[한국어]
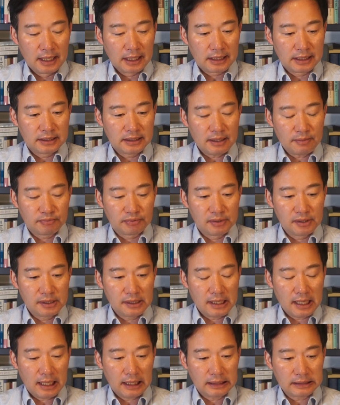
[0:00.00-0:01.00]
기사
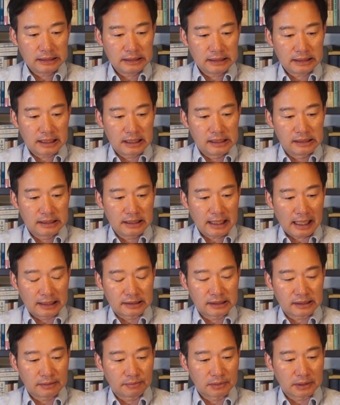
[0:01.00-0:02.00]
분량은 길지
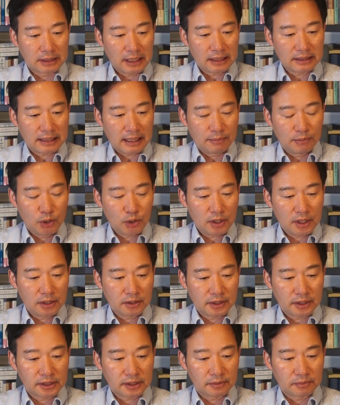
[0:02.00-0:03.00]
않습니다. 제목이
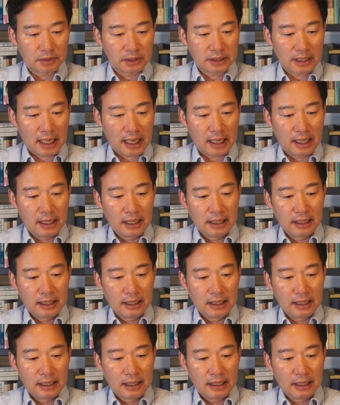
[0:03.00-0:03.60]
이렇습니다.